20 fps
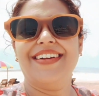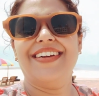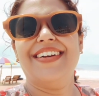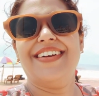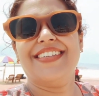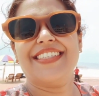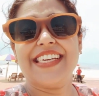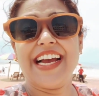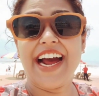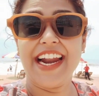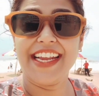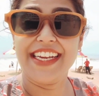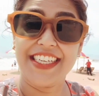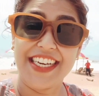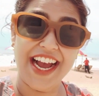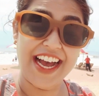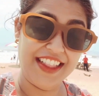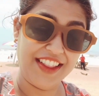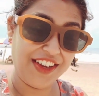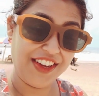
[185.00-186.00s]
সাড়ে
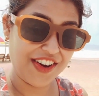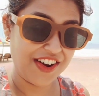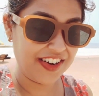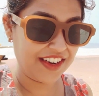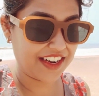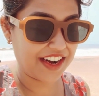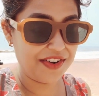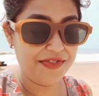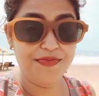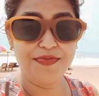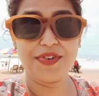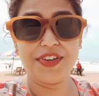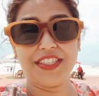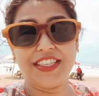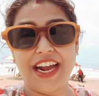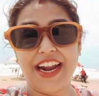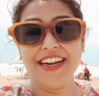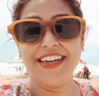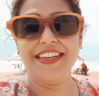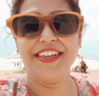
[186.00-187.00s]
সাত ঘন্টার উপর
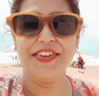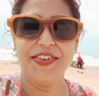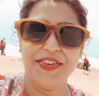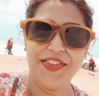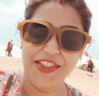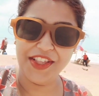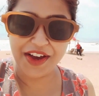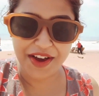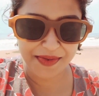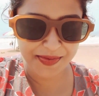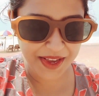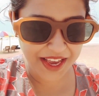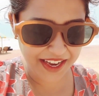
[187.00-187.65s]
জার্নি করতে হবে